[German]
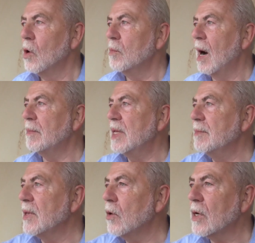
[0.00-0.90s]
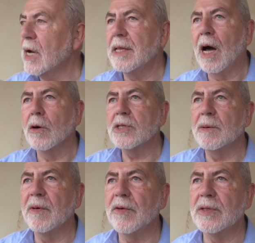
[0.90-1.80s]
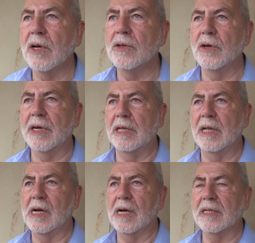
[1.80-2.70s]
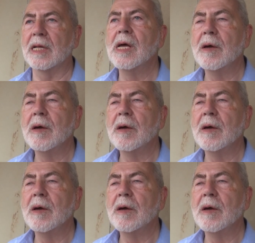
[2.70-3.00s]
und wir haben immer noch keine Ausschreibung für unseren neuen Kindergarten.